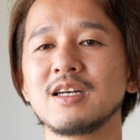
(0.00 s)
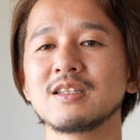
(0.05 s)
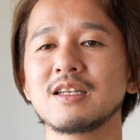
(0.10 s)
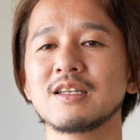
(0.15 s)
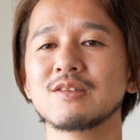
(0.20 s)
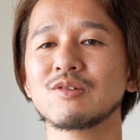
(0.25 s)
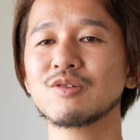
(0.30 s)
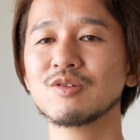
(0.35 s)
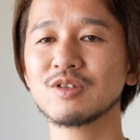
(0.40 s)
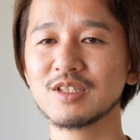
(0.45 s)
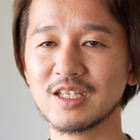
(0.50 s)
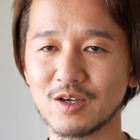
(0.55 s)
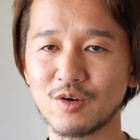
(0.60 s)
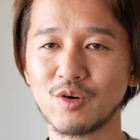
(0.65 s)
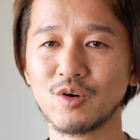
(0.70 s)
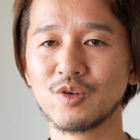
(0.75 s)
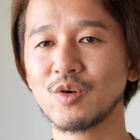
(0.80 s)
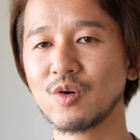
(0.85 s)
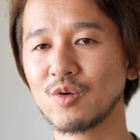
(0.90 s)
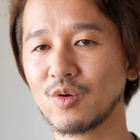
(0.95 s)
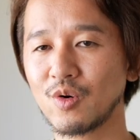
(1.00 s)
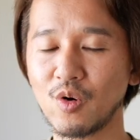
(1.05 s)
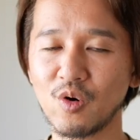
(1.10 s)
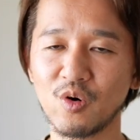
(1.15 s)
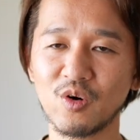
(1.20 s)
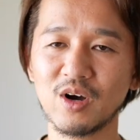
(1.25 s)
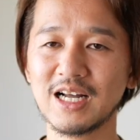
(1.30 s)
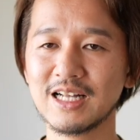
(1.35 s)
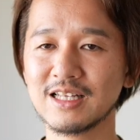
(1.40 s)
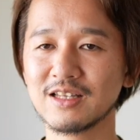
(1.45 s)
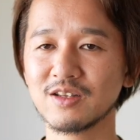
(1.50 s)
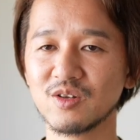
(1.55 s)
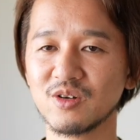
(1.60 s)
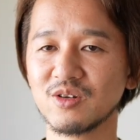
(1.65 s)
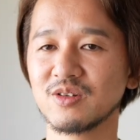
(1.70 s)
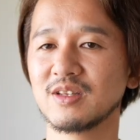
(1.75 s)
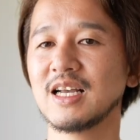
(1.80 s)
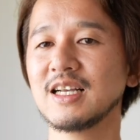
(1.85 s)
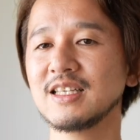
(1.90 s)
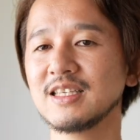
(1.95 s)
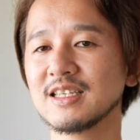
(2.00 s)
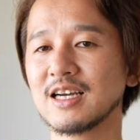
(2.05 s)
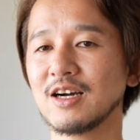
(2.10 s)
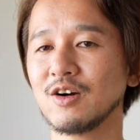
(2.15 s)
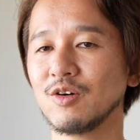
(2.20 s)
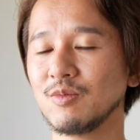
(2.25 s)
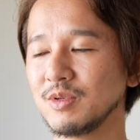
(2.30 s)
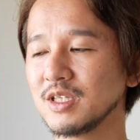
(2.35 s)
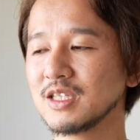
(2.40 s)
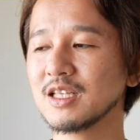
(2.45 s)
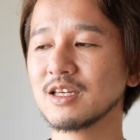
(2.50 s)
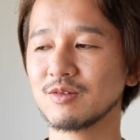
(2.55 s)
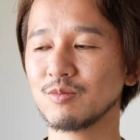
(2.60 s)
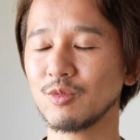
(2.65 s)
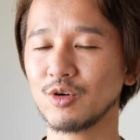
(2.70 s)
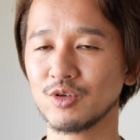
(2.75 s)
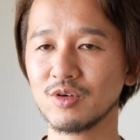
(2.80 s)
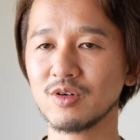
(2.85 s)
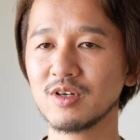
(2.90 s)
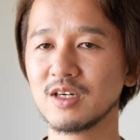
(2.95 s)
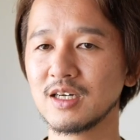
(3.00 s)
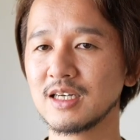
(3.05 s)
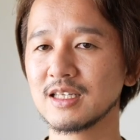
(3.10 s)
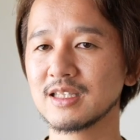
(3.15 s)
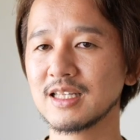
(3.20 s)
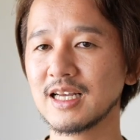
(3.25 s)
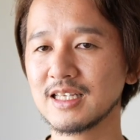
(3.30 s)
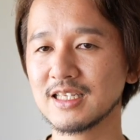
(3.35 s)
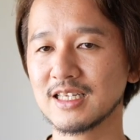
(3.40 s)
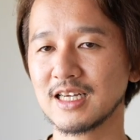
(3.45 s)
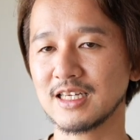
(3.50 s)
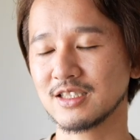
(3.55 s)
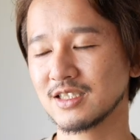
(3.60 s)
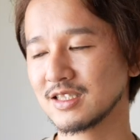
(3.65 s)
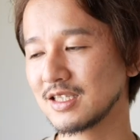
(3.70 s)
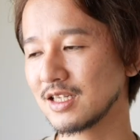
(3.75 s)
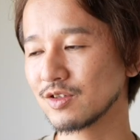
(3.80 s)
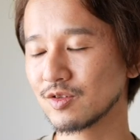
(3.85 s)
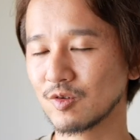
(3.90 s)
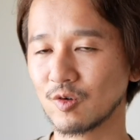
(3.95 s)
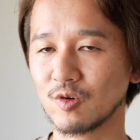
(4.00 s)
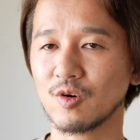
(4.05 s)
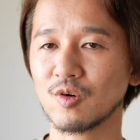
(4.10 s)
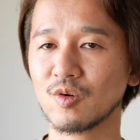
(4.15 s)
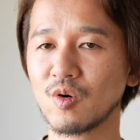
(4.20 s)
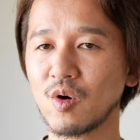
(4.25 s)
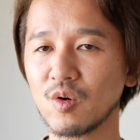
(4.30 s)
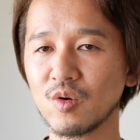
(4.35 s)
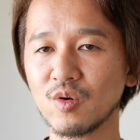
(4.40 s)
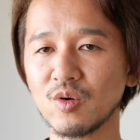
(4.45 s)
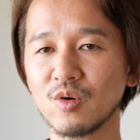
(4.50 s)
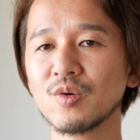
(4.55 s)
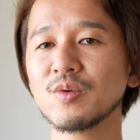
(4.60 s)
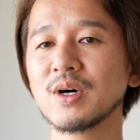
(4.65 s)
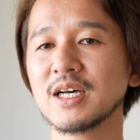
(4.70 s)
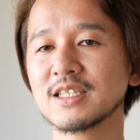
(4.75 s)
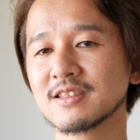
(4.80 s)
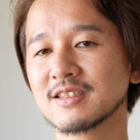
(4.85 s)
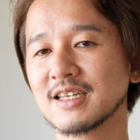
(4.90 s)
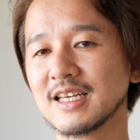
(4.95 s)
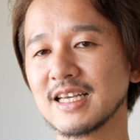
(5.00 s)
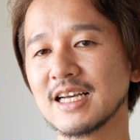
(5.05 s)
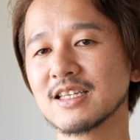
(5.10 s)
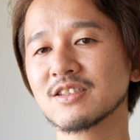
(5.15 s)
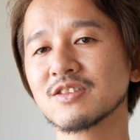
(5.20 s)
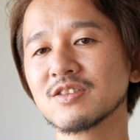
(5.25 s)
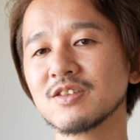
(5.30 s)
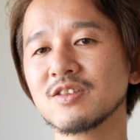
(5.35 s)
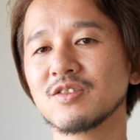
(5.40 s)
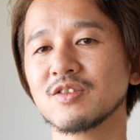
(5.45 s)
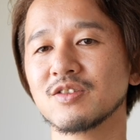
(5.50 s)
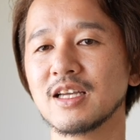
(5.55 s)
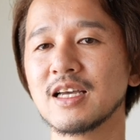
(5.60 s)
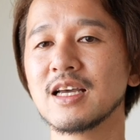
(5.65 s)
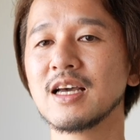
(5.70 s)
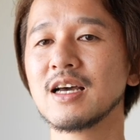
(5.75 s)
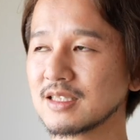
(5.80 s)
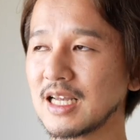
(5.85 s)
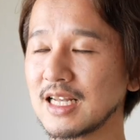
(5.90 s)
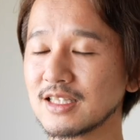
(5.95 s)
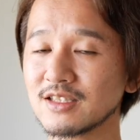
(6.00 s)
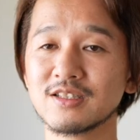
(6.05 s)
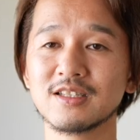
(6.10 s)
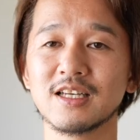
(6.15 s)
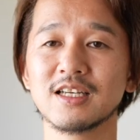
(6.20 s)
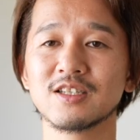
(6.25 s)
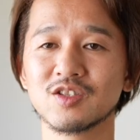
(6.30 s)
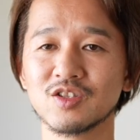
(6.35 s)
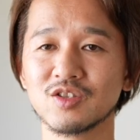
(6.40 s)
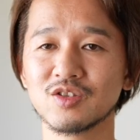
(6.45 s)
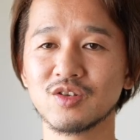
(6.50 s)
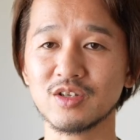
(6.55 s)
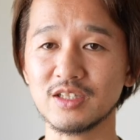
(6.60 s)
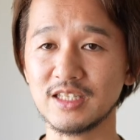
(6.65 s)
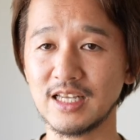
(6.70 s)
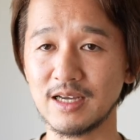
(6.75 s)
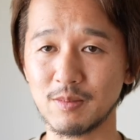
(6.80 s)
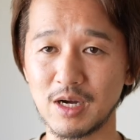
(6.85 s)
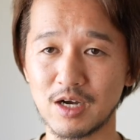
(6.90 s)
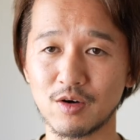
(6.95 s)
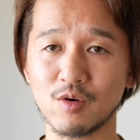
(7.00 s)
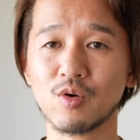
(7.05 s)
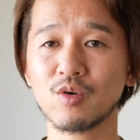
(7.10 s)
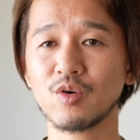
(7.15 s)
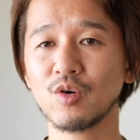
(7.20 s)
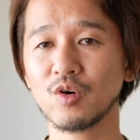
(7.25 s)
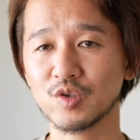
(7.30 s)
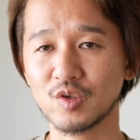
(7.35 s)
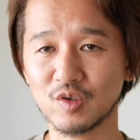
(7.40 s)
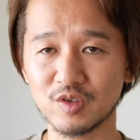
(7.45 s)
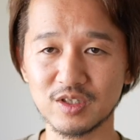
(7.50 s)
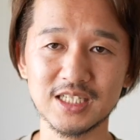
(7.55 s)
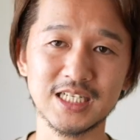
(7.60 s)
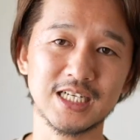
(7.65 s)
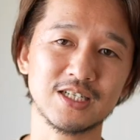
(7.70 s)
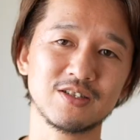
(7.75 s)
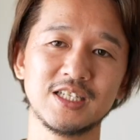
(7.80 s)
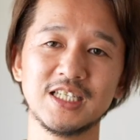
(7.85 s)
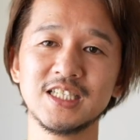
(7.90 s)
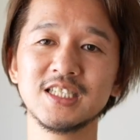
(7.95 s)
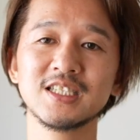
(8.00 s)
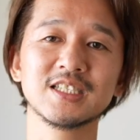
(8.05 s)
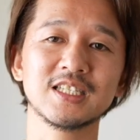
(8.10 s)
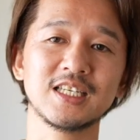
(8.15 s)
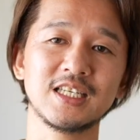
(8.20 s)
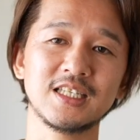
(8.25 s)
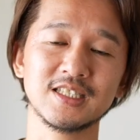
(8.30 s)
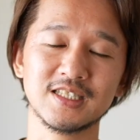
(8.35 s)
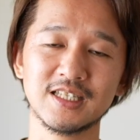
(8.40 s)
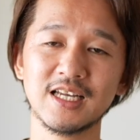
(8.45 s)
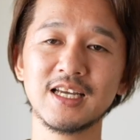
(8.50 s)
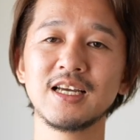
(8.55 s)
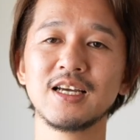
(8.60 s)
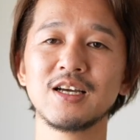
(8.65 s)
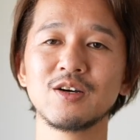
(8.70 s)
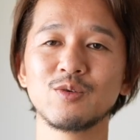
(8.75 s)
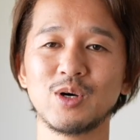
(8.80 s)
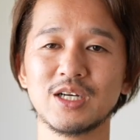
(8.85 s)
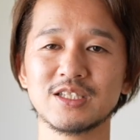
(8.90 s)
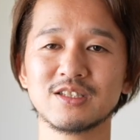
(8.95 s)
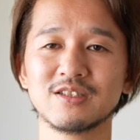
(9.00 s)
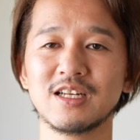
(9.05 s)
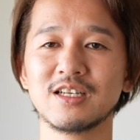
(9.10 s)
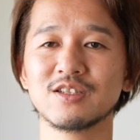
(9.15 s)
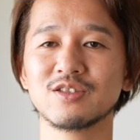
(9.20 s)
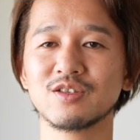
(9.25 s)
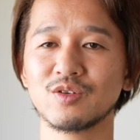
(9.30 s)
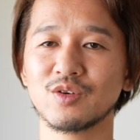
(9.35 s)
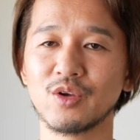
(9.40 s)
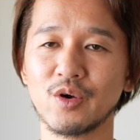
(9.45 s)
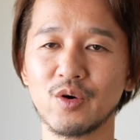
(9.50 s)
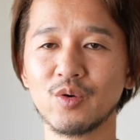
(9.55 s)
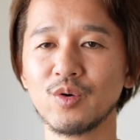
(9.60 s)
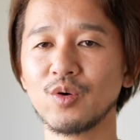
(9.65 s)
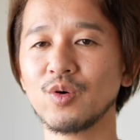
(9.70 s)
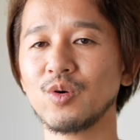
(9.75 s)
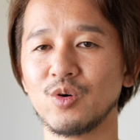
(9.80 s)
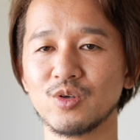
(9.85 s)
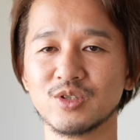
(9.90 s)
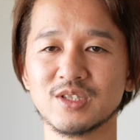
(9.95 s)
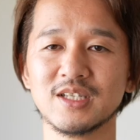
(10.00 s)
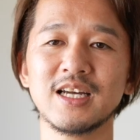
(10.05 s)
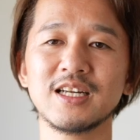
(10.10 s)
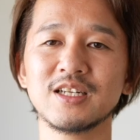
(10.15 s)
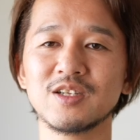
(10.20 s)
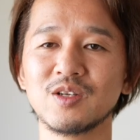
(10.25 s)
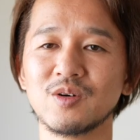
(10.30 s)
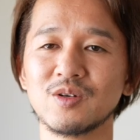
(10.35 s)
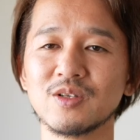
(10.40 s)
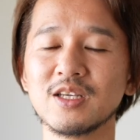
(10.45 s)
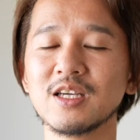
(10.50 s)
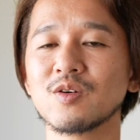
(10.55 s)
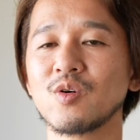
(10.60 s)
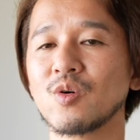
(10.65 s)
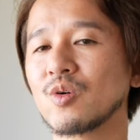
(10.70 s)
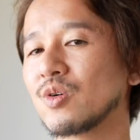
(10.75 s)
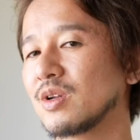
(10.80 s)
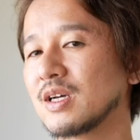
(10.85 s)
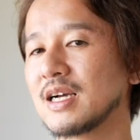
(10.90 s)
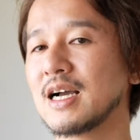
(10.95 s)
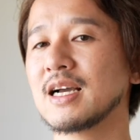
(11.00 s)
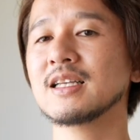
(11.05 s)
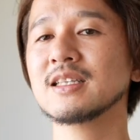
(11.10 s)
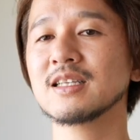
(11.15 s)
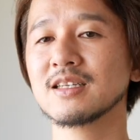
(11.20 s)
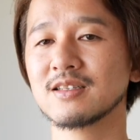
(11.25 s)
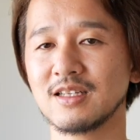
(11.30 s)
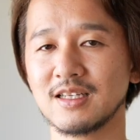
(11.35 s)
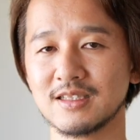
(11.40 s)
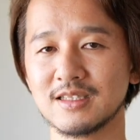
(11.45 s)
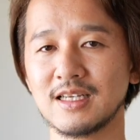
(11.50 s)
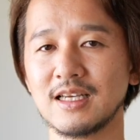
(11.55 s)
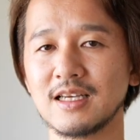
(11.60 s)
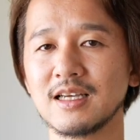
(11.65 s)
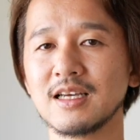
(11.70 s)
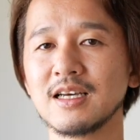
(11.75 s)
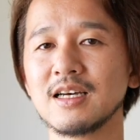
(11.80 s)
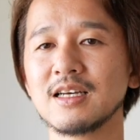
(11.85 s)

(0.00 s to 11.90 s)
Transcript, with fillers: で特にこの後半の何かを見てるもの何かしてるとこここを忘れやすいので撮影する時にはまここをとにかく意識して忘れず両方を抑えるように心がけてください。